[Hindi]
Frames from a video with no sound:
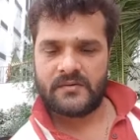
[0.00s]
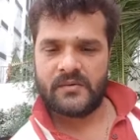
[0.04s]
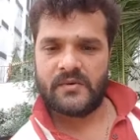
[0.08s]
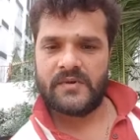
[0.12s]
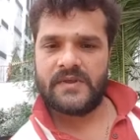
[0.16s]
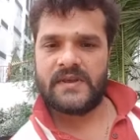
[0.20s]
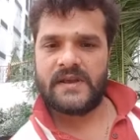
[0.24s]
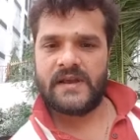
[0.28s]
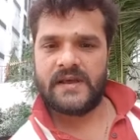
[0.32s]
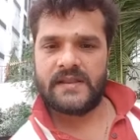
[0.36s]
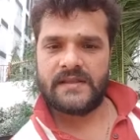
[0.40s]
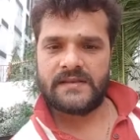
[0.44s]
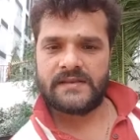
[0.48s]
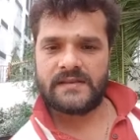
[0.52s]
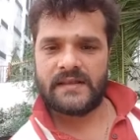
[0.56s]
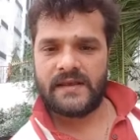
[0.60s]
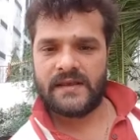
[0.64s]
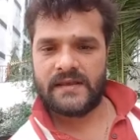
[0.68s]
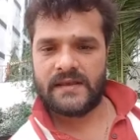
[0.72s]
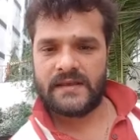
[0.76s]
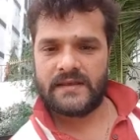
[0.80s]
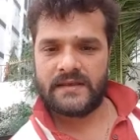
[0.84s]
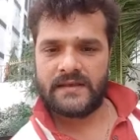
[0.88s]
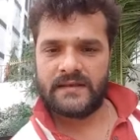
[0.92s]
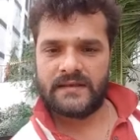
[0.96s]
कोई गा देता
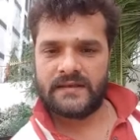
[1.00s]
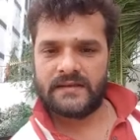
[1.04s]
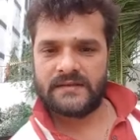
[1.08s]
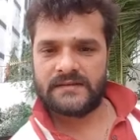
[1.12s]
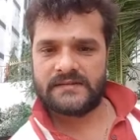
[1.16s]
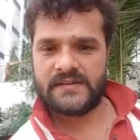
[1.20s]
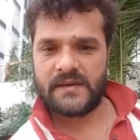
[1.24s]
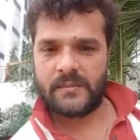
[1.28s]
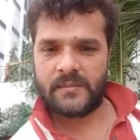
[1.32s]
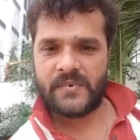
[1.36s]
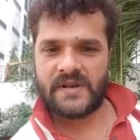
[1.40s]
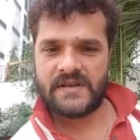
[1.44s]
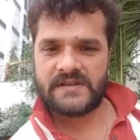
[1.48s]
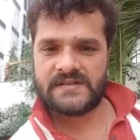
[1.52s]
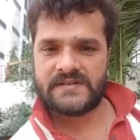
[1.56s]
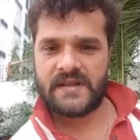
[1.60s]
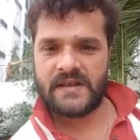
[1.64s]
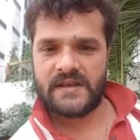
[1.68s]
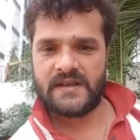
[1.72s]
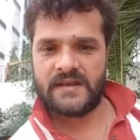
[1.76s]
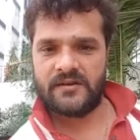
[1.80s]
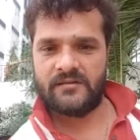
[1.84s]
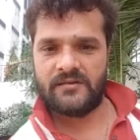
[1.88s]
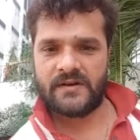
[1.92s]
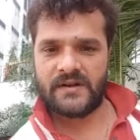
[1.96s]
है कि छपरा
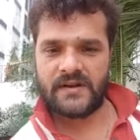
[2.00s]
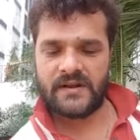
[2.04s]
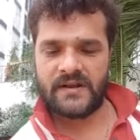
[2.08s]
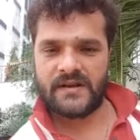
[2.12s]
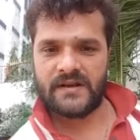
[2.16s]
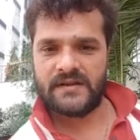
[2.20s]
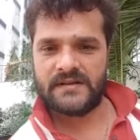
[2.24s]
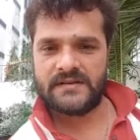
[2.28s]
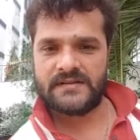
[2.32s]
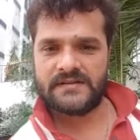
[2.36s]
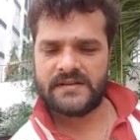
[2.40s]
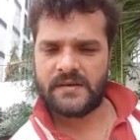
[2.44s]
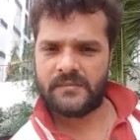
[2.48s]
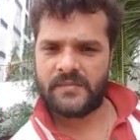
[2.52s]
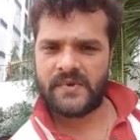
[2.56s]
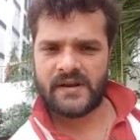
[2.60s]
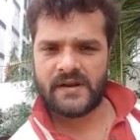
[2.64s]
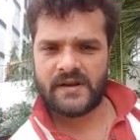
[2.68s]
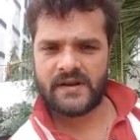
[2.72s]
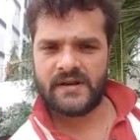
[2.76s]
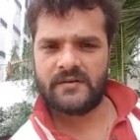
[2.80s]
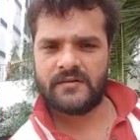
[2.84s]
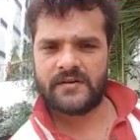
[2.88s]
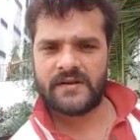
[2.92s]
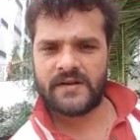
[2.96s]
साई लवंडा
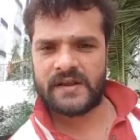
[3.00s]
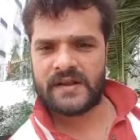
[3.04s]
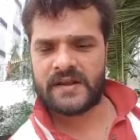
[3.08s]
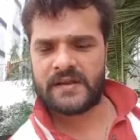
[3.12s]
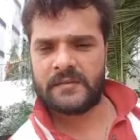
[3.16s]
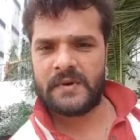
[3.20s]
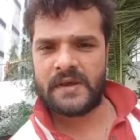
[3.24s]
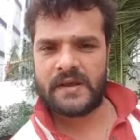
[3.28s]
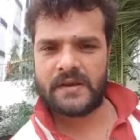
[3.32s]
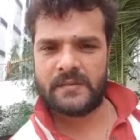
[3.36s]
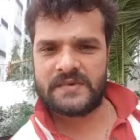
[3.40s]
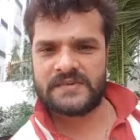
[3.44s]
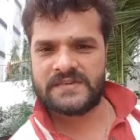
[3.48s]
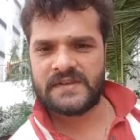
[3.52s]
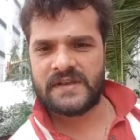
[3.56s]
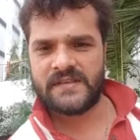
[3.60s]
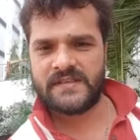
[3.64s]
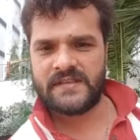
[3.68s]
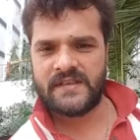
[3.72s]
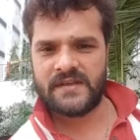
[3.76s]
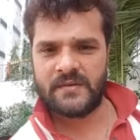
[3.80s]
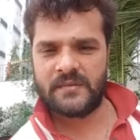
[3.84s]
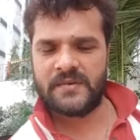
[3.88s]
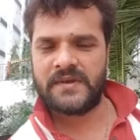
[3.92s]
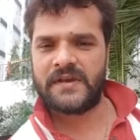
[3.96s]
छपरा के लवंडा के बारे में
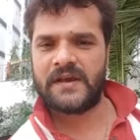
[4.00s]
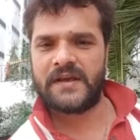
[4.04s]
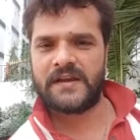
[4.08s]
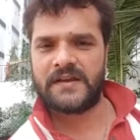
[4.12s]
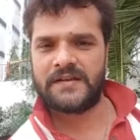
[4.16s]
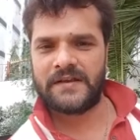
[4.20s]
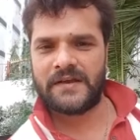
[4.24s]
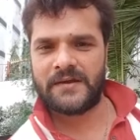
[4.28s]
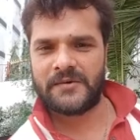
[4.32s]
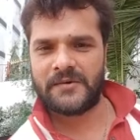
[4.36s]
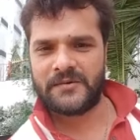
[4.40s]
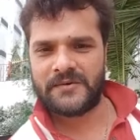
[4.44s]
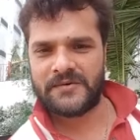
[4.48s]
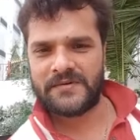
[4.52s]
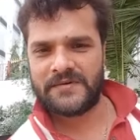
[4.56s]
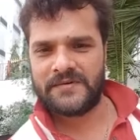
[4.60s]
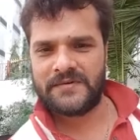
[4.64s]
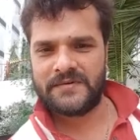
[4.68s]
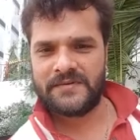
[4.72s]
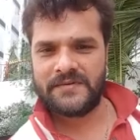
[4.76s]
जानते हैं भिखारी ठाकुर